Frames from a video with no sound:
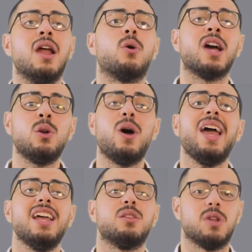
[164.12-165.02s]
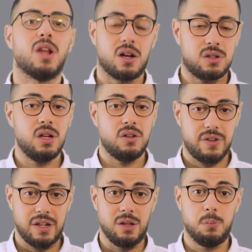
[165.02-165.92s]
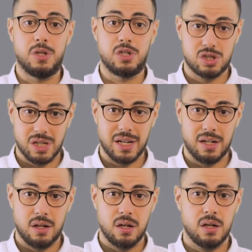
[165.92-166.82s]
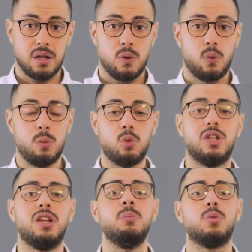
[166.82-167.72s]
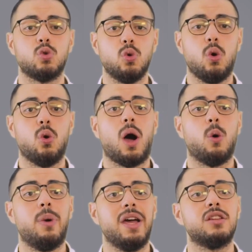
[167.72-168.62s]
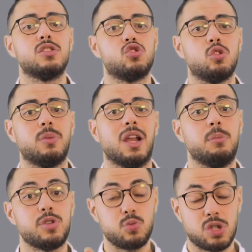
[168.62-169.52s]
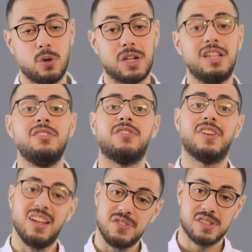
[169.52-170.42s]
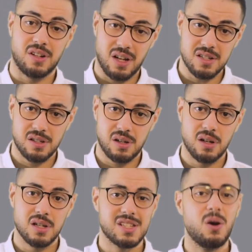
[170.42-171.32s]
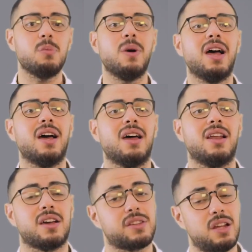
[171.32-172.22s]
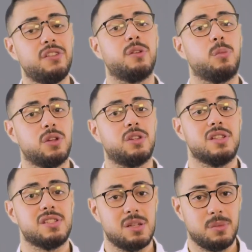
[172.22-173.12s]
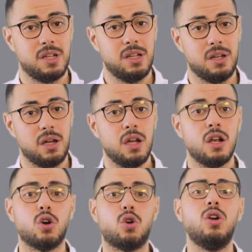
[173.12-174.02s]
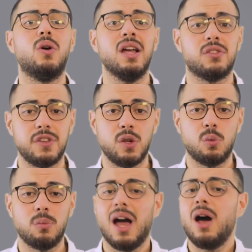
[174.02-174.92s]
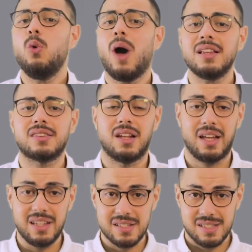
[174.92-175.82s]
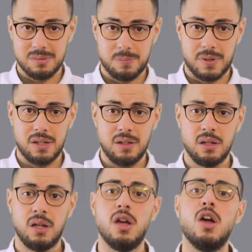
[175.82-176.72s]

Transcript: لو كان واحد من أعضاء الفريق بيشتغل والمديرين بتوعه او بقيه الزملاء مش متواجدين في نفس اللحظه سواء بقى لاختلاف المناطق الزمنيه لكل واحد فيهم او حتى لاي سبب تاني